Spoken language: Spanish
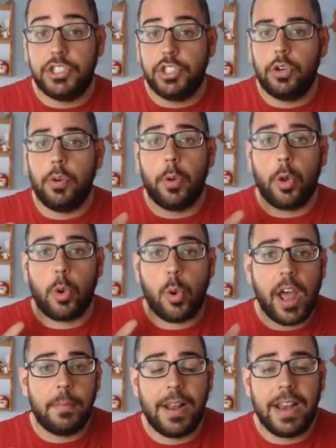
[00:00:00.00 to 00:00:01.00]
Yo no puedo
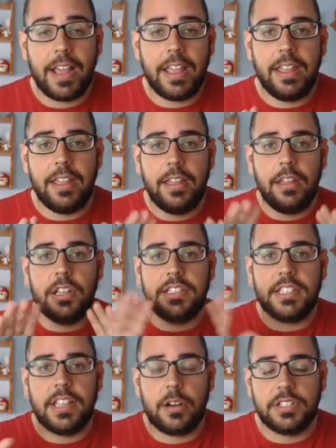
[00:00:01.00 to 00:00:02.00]
jugármela y, y
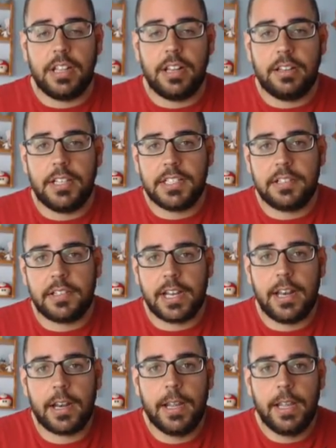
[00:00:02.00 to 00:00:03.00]
enseñaros el teaser
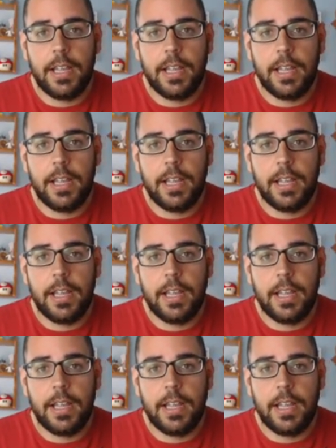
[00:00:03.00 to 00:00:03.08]
trailer